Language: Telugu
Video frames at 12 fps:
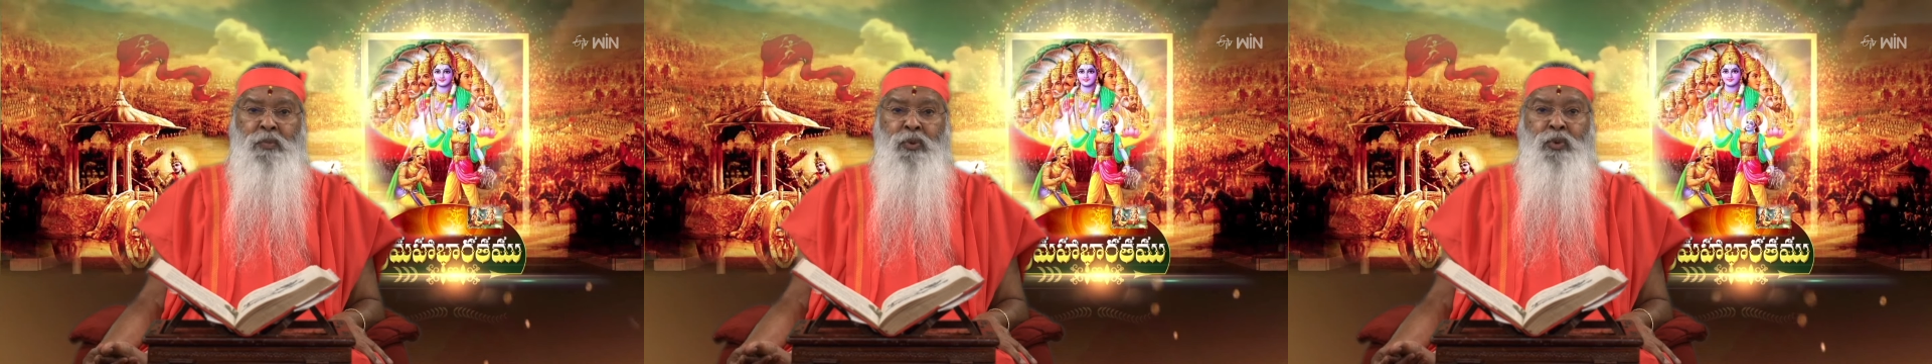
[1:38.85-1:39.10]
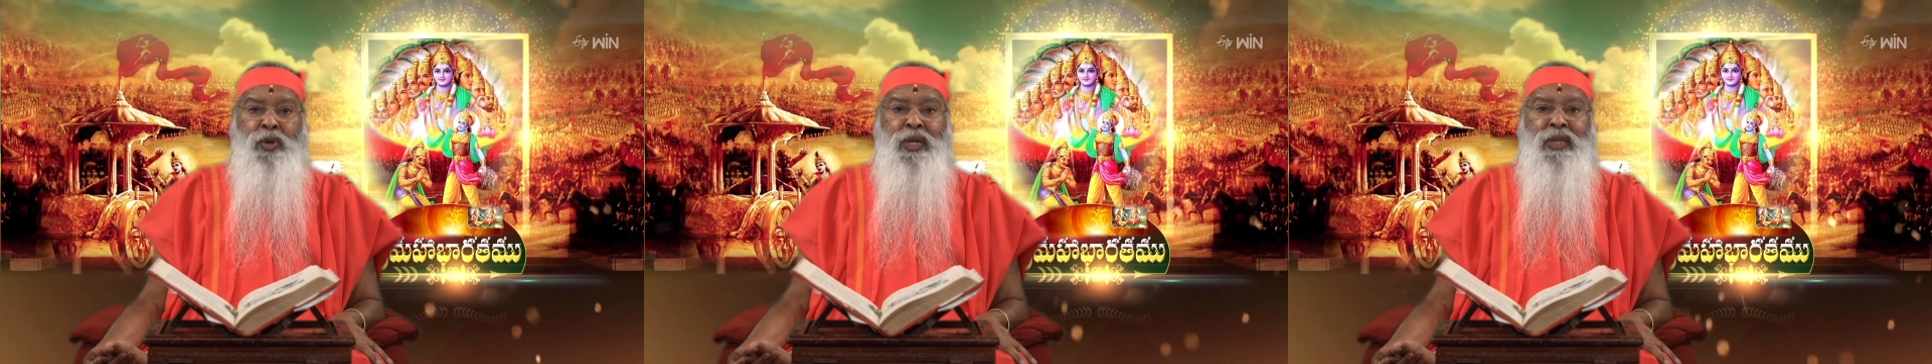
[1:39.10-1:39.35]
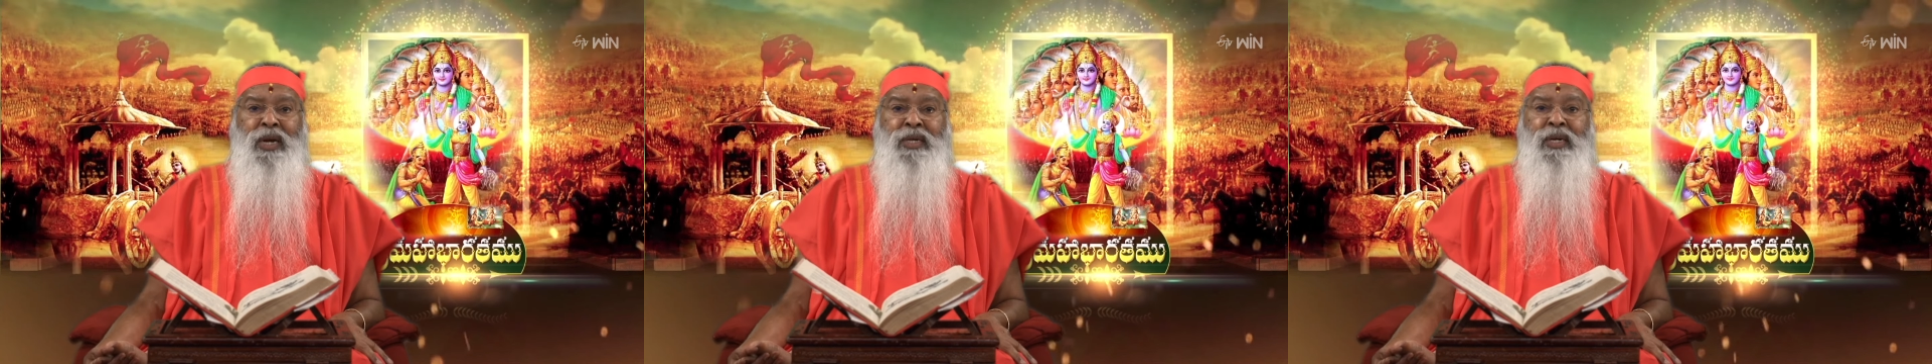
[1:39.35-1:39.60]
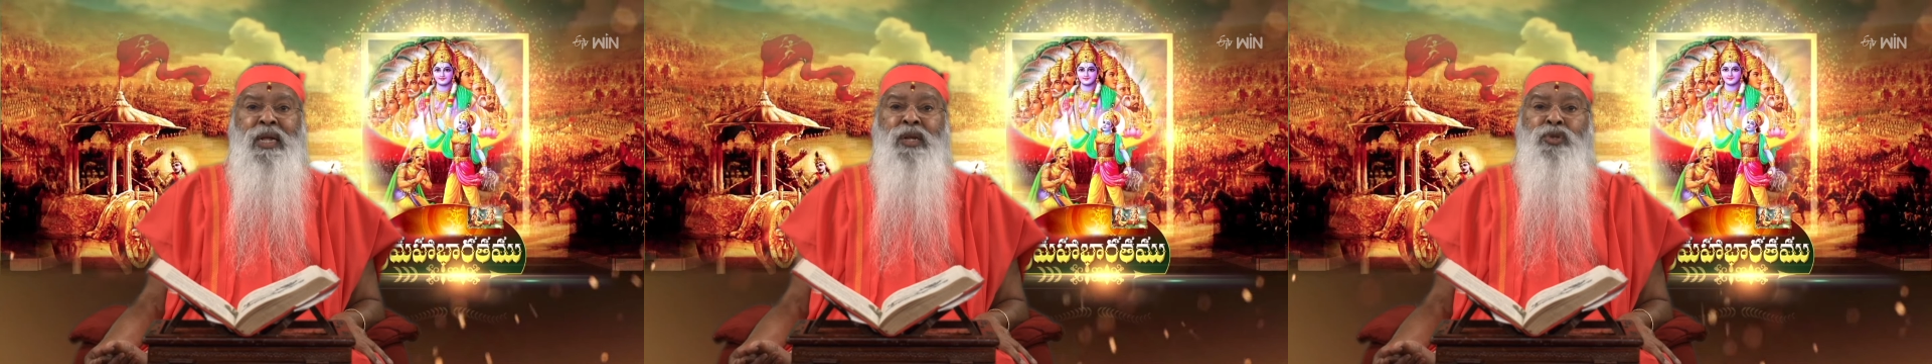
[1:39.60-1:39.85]
భూరి
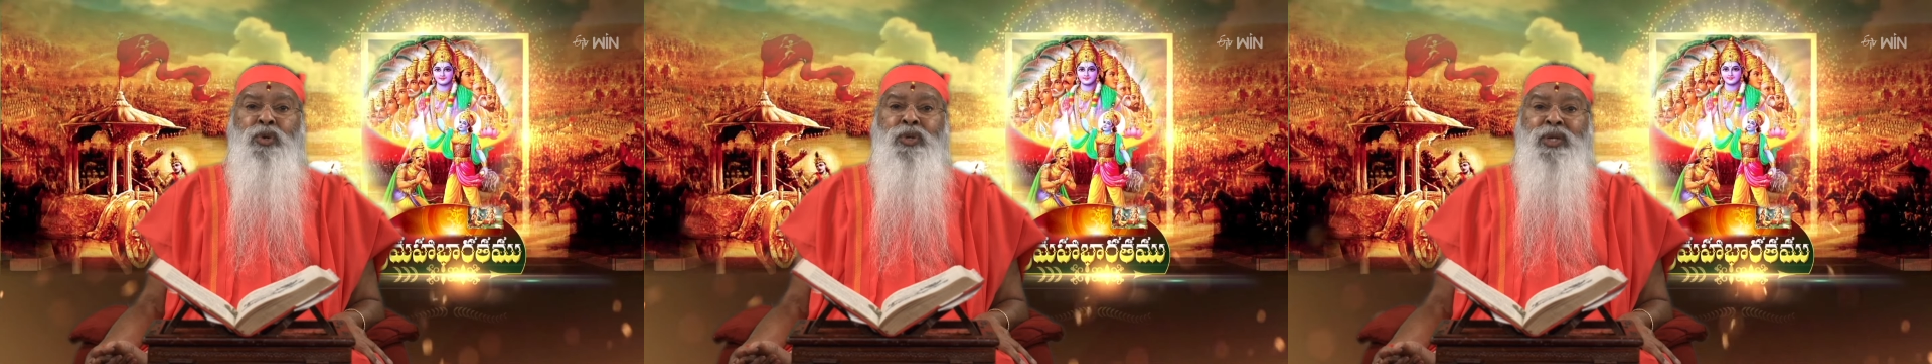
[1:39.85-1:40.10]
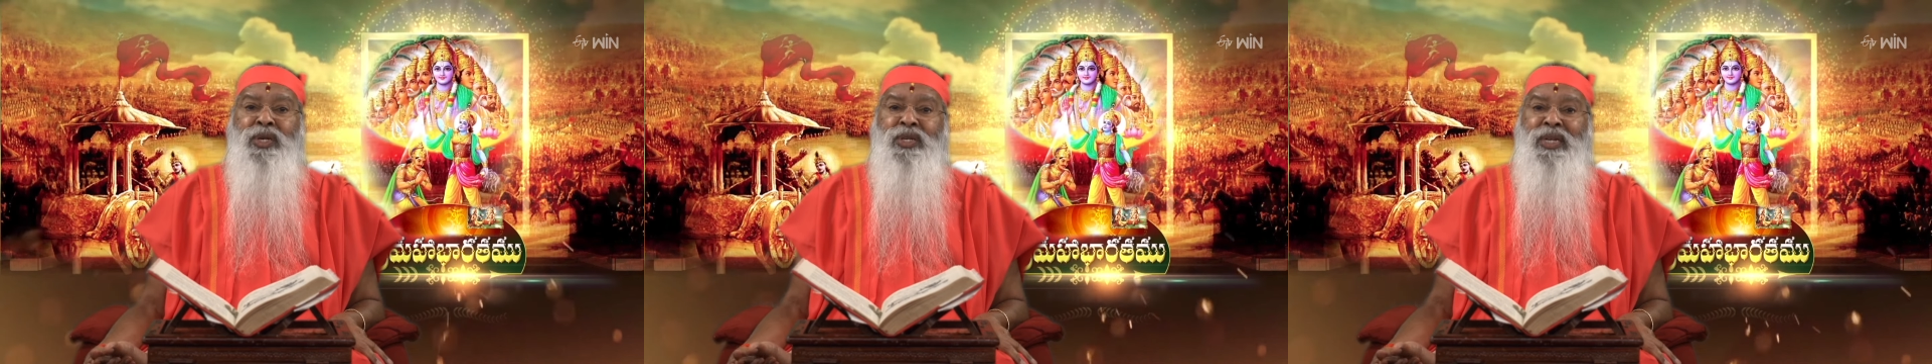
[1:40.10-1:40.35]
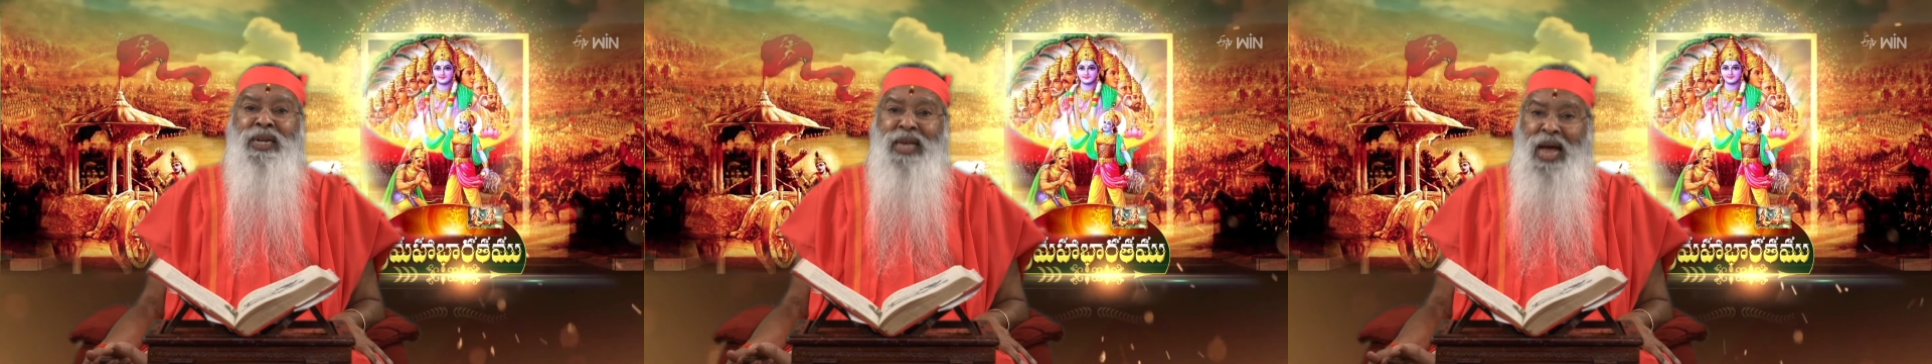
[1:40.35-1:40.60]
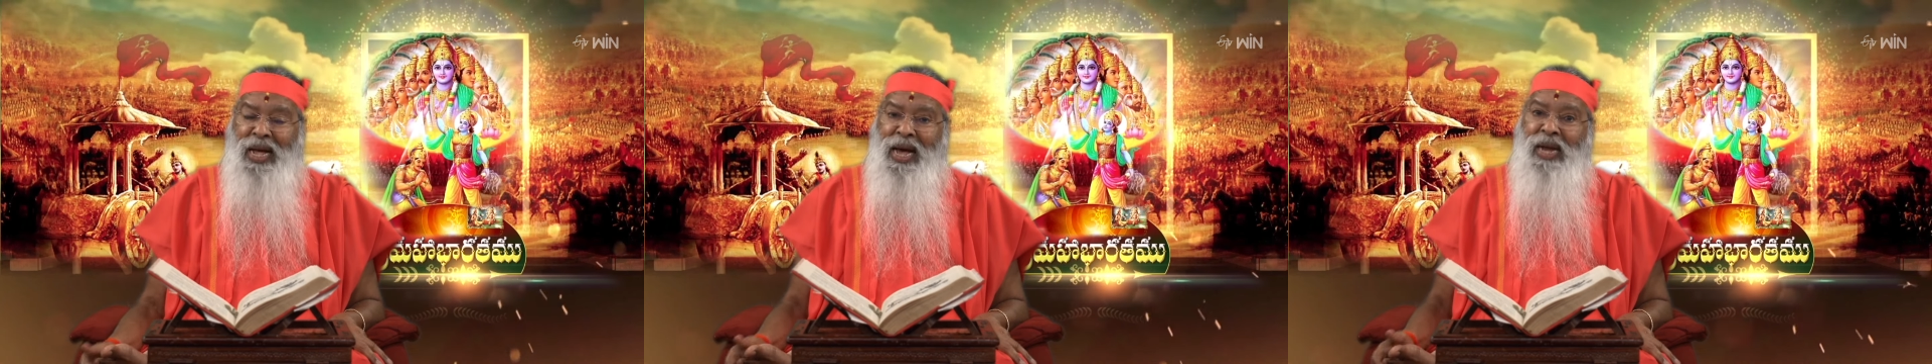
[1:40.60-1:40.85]
దక్షిణలతో చేసిన
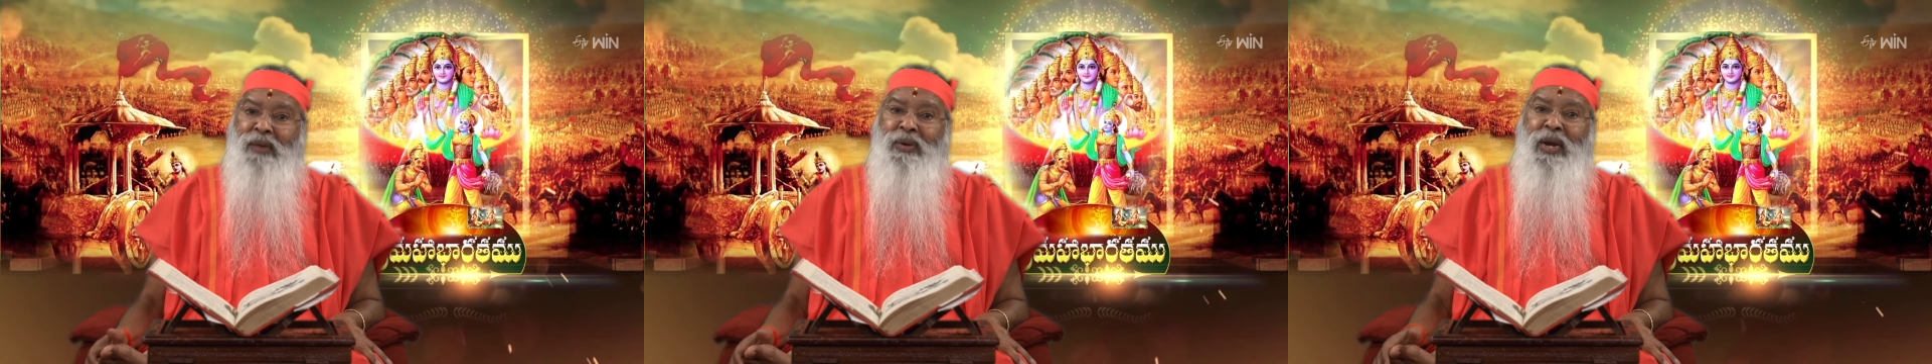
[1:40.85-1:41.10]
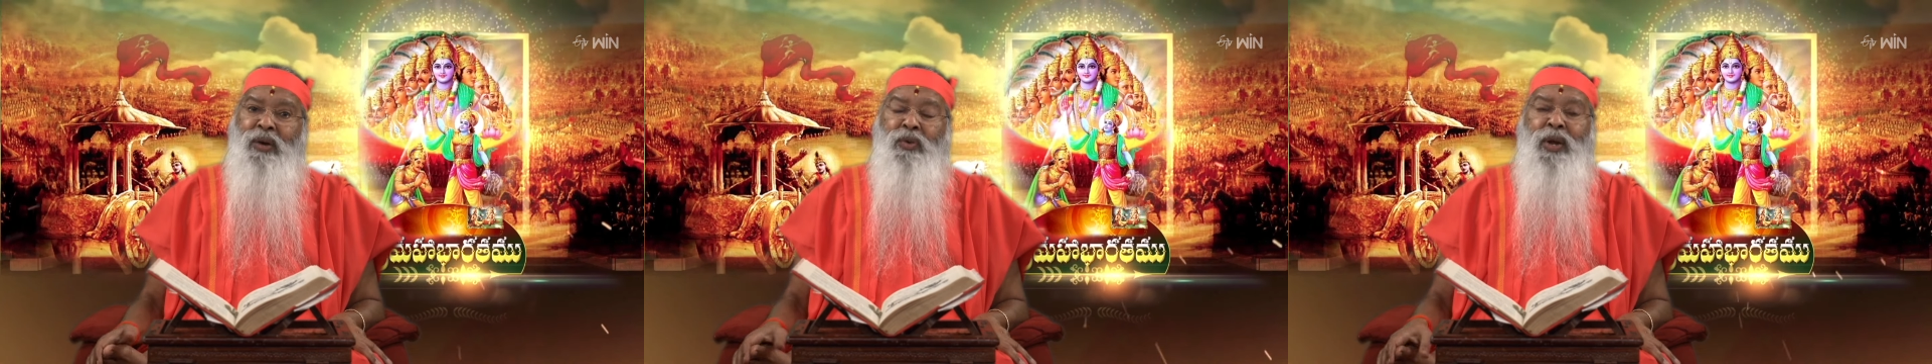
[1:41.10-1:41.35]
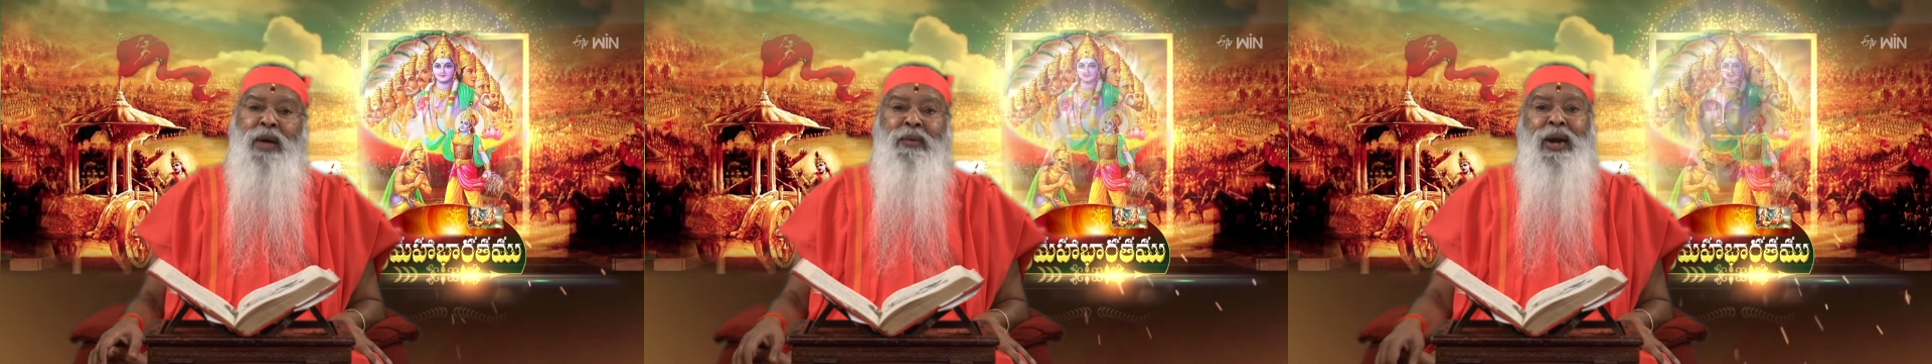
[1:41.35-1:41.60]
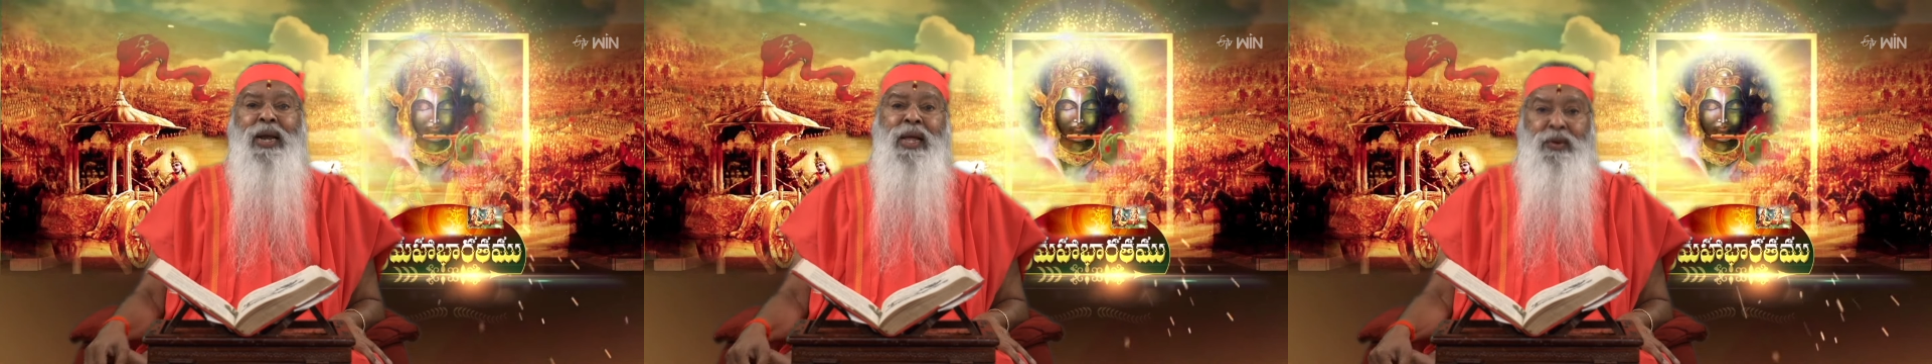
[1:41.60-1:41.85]
యాగాల వల్ల కూడా
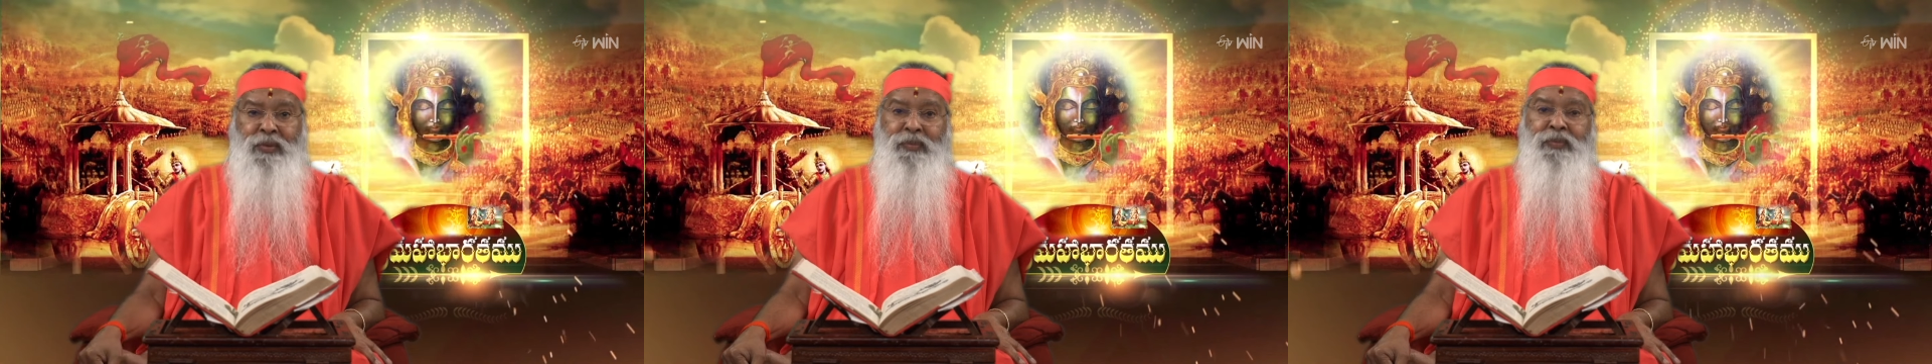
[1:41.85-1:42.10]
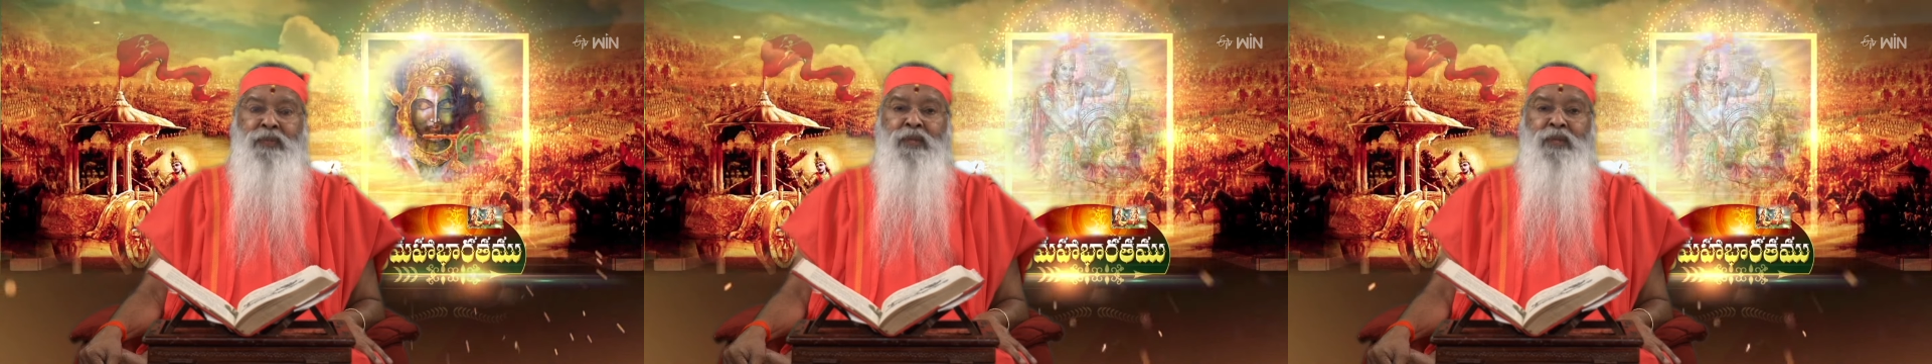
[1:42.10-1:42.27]
వెళ్ళలేరు